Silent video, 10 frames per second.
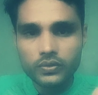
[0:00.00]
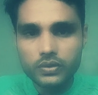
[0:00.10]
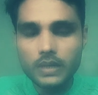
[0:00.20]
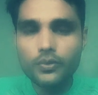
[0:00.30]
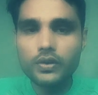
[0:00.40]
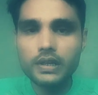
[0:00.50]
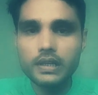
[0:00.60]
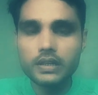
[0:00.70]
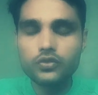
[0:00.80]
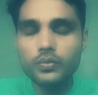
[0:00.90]
सबको
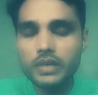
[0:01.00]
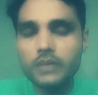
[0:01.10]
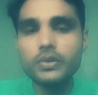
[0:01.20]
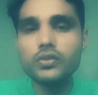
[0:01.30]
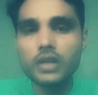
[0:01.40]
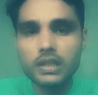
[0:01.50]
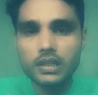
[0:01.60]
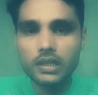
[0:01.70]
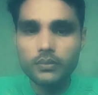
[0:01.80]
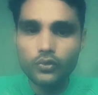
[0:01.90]
डेडिकेट जो मेरे वीडियो
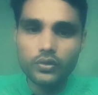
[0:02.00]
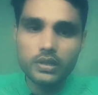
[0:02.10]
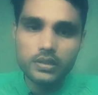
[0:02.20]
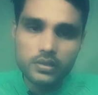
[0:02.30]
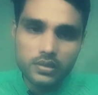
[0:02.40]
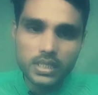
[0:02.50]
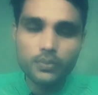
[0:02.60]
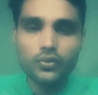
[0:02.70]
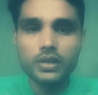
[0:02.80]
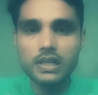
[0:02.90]
रहते हैं मोस्टली
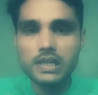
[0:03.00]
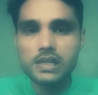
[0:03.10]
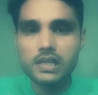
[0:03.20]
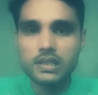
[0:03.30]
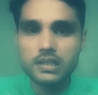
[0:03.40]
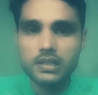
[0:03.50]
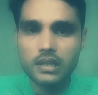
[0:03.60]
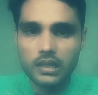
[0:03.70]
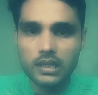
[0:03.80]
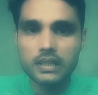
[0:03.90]
सबको डेडिकेट
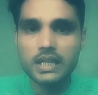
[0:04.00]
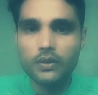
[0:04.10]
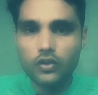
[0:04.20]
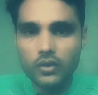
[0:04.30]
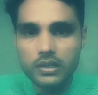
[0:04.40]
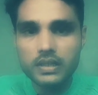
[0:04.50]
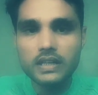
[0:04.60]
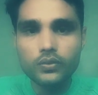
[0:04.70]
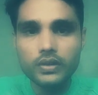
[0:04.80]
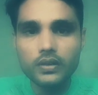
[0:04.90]
रहता है चाहे वो कॉलेज का
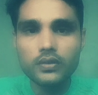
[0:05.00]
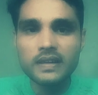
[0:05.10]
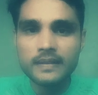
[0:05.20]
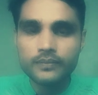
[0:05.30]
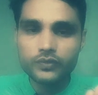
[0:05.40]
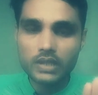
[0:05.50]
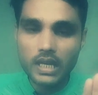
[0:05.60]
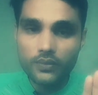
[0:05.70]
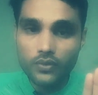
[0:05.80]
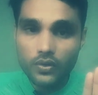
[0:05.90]
स्टूडेंट हो
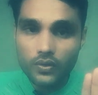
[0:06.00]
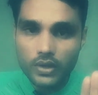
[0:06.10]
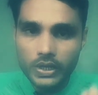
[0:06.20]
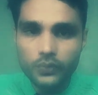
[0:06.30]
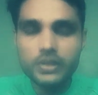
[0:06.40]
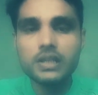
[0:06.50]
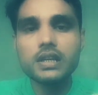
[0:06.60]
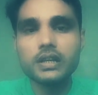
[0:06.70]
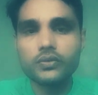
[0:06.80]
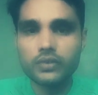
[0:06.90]
चाहे वो यूनिवर्सिटी
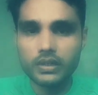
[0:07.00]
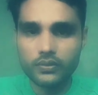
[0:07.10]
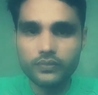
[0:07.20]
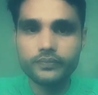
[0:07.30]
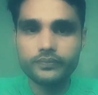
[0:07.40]
का स्टूडेंट हो